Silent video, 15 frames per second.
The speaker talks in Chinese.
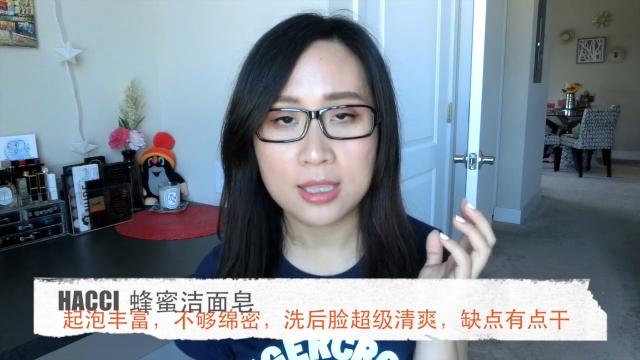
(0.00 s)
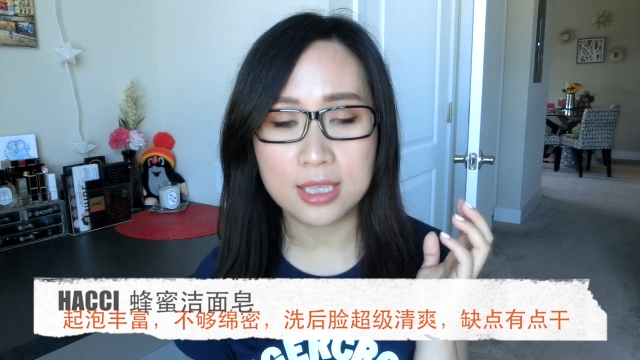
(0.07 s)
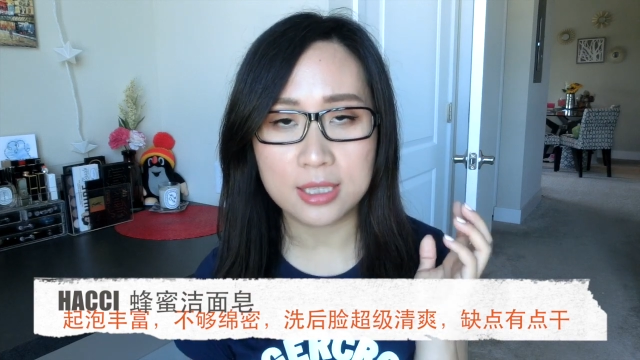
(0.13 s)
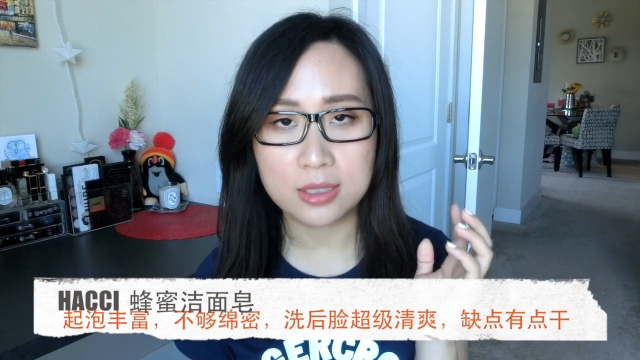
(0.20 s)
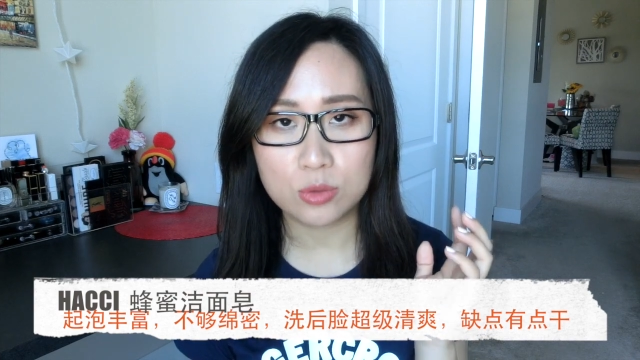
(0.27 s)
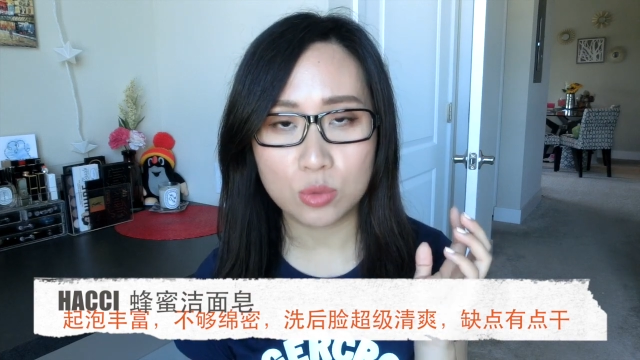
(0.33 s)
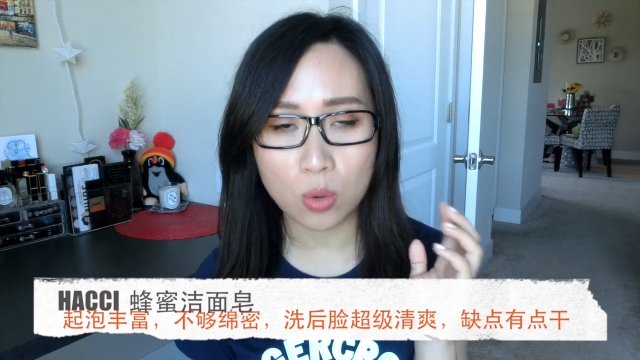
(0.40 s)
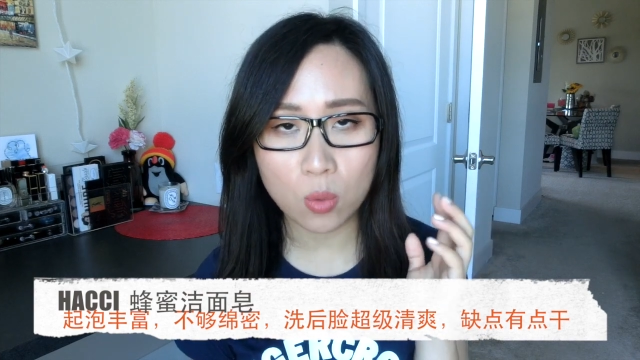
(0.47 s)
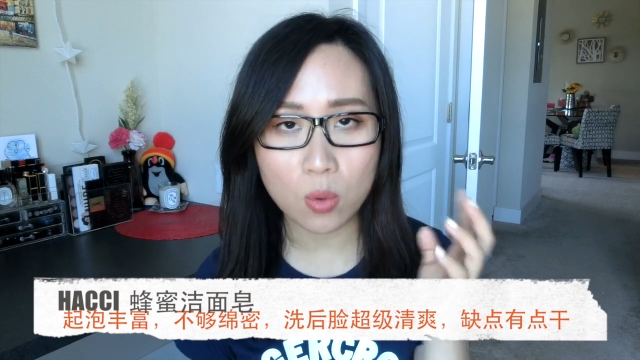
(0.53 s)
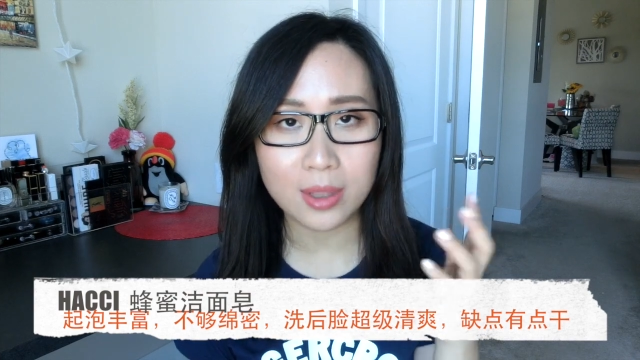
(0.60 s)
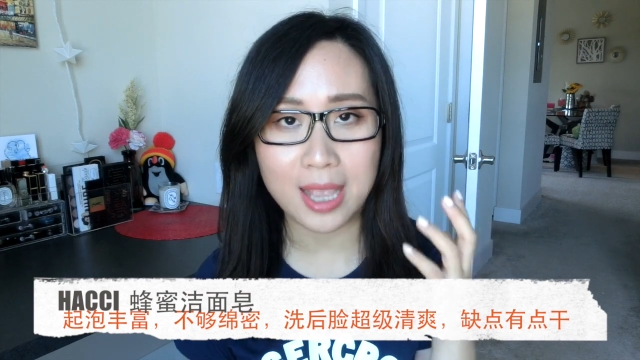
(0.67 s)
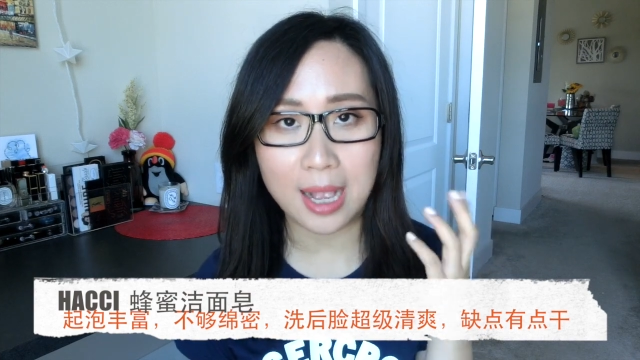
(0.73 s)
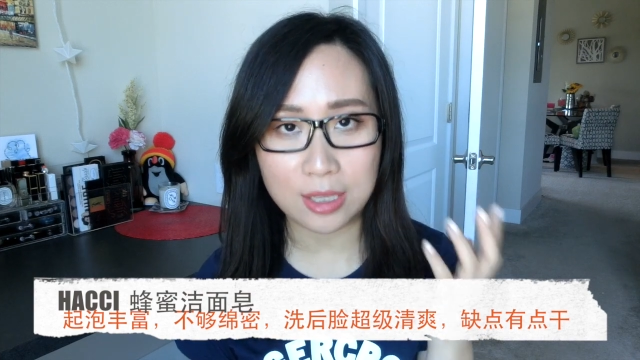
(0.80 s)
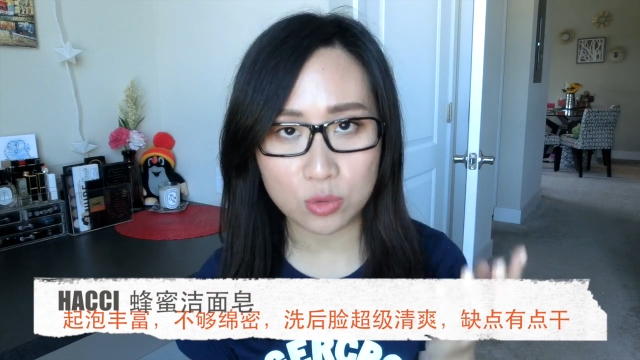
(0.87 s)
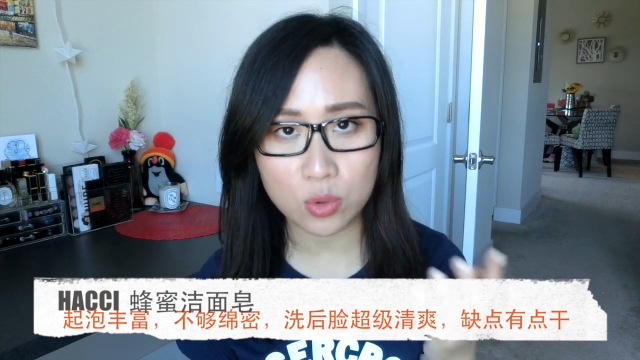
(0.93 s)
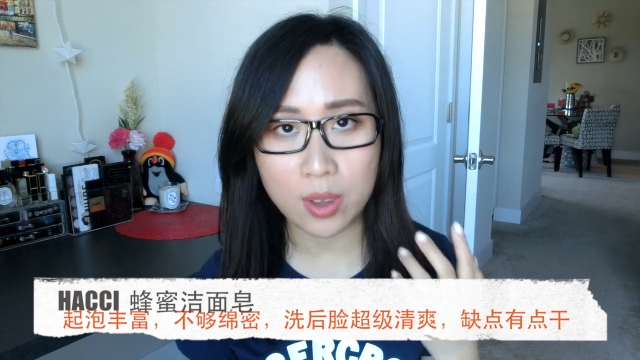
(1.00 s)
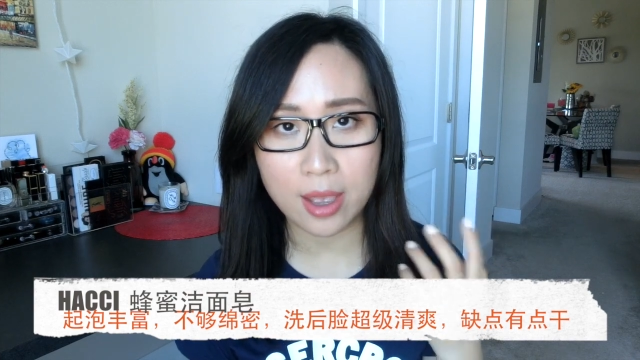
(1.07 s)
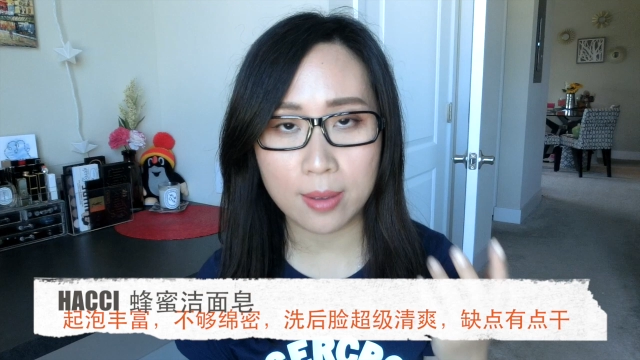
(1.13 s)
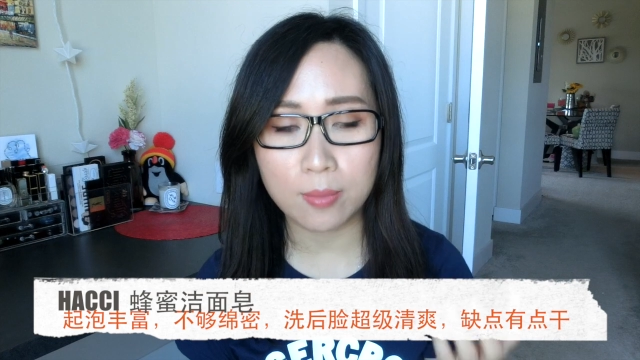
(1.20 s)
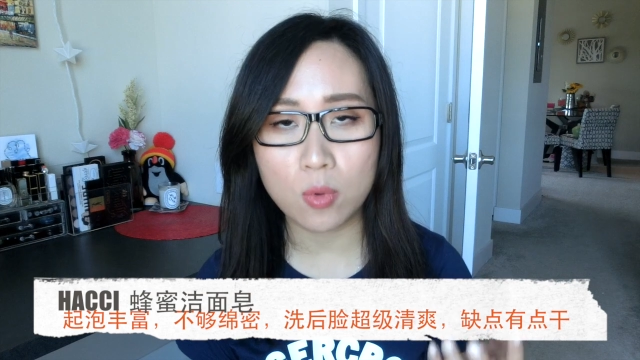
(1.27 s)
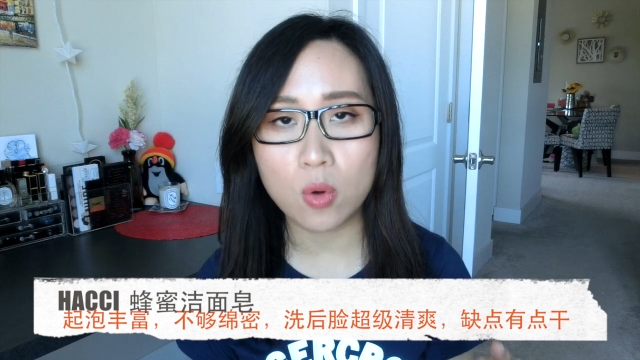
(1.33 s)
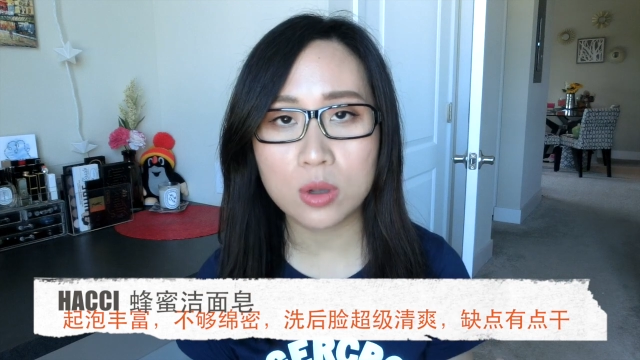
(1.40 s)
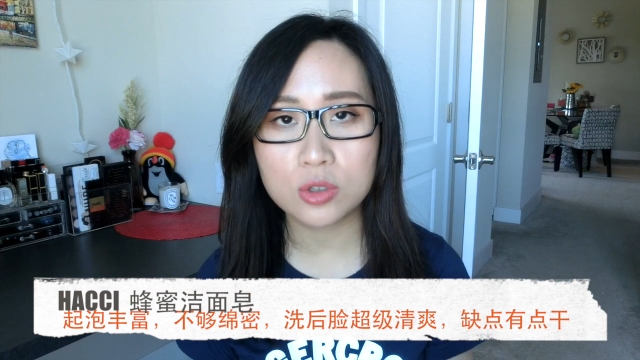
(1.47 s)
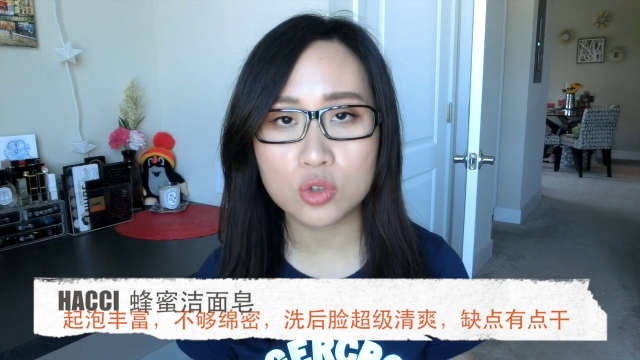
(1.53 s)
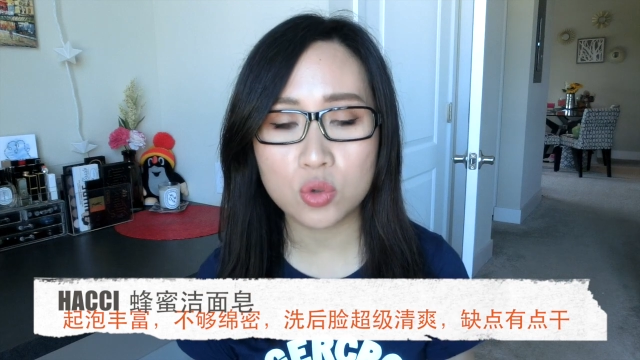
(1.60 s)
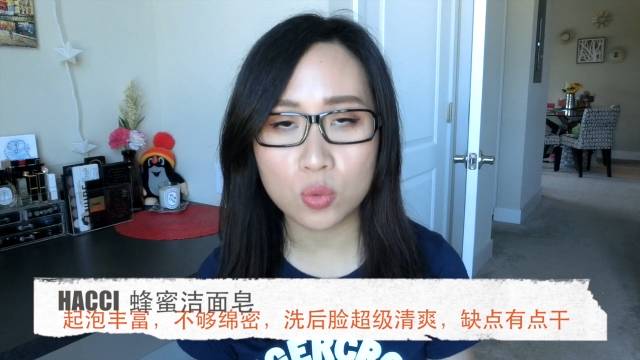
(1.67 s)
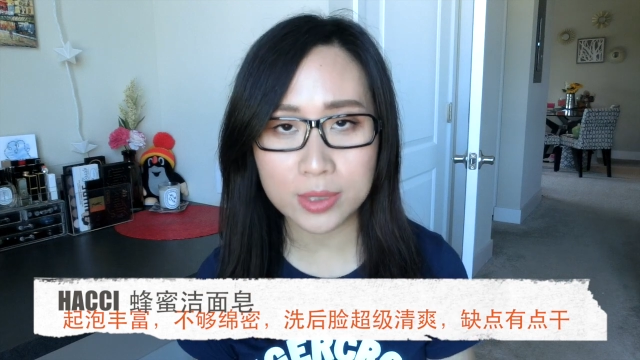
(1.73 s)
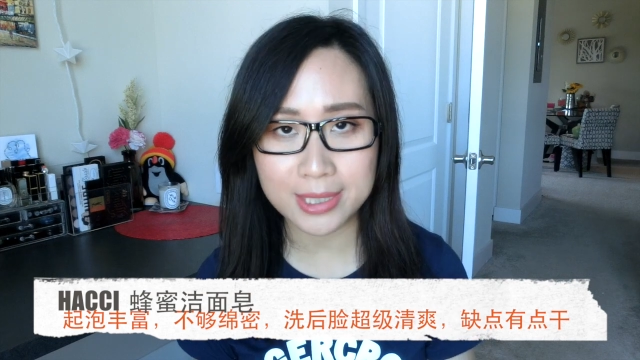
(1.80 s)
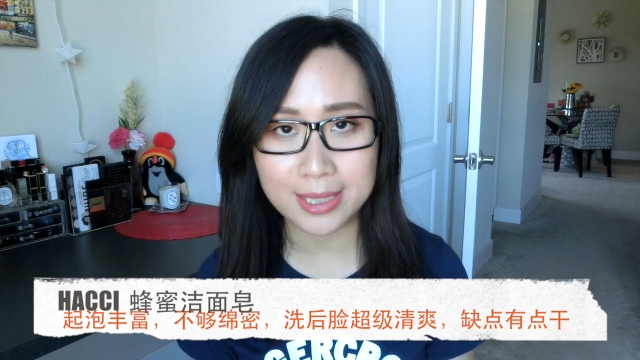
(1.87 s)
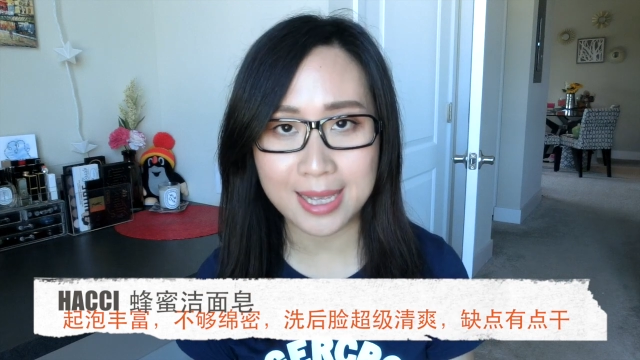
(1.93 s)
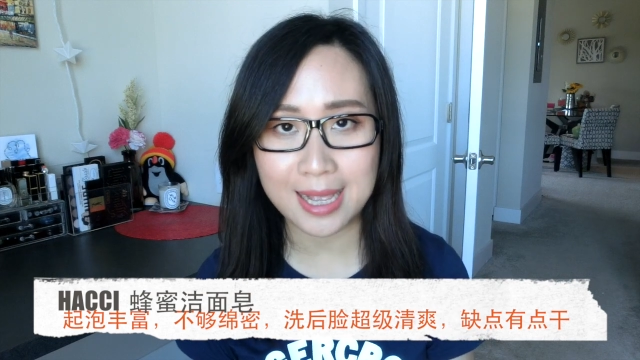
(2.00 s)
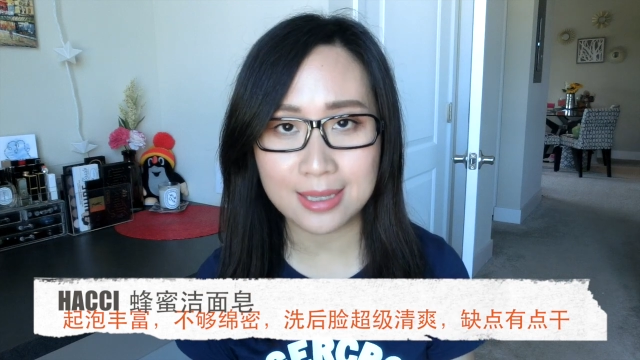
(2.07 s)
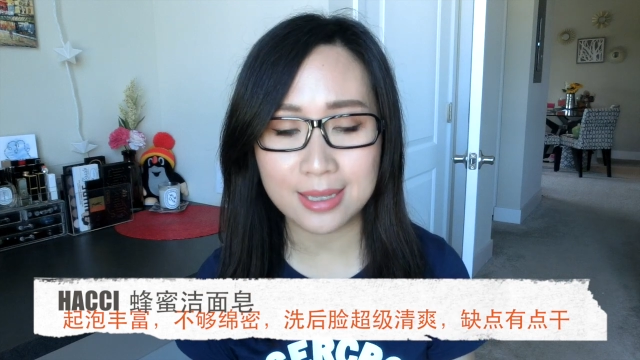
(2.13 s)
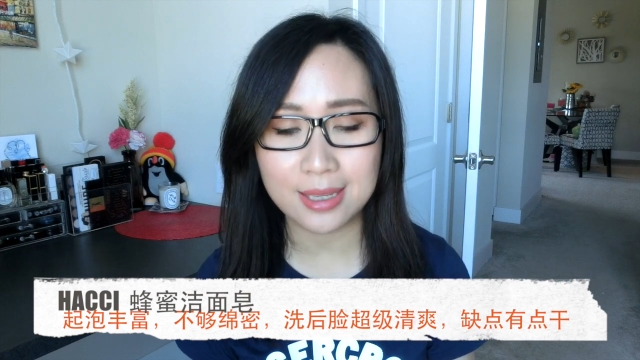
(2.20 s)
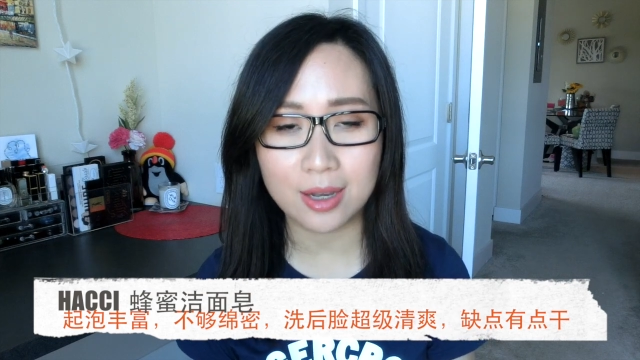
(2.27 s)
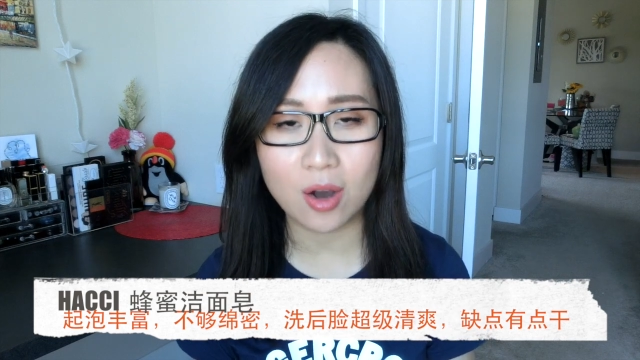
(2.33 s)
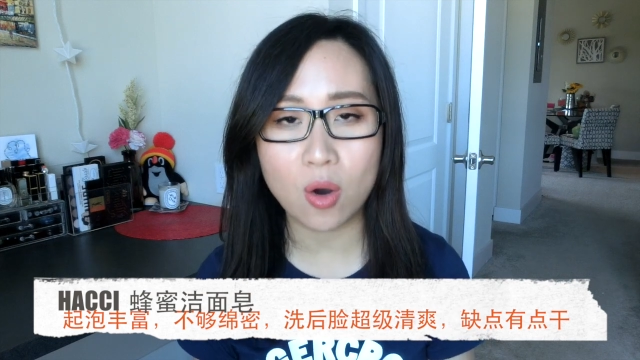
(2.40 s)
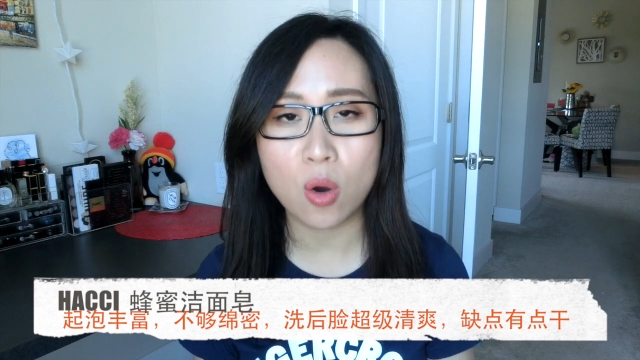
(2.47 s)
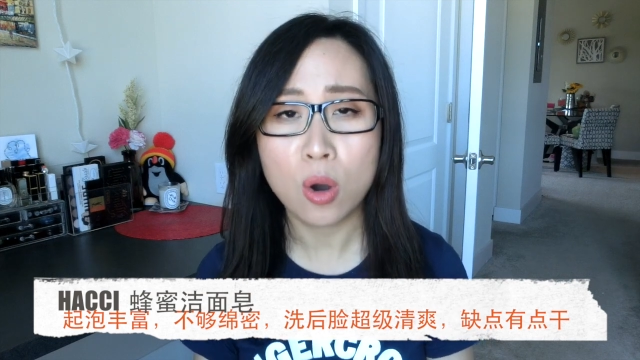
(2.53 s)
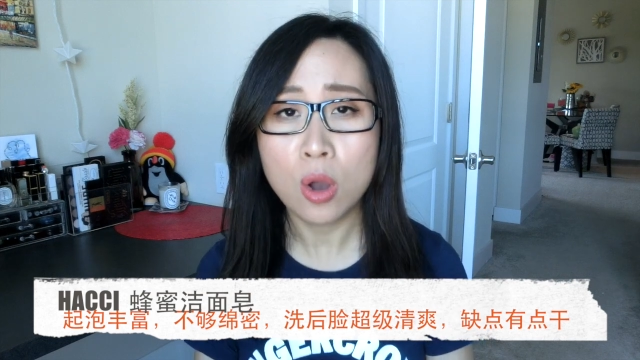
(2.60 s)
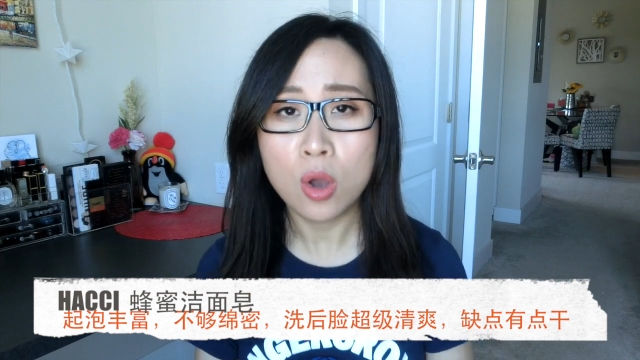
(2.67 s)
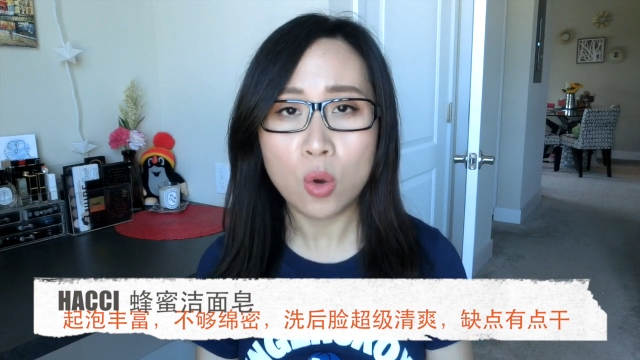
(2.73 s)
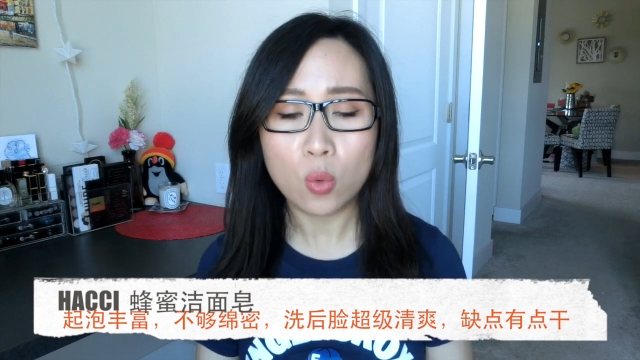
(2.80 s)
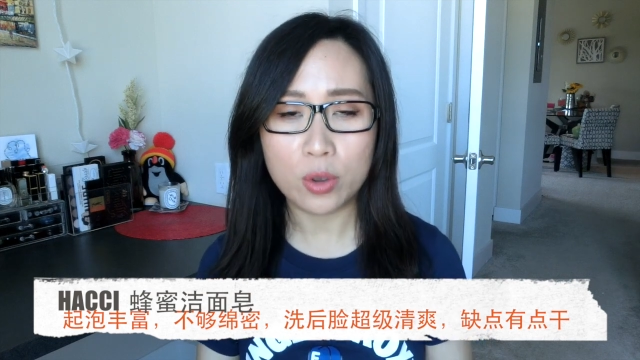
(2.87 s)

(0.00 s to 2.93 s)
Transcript: 你通过打圈按摩冲洗干净以后，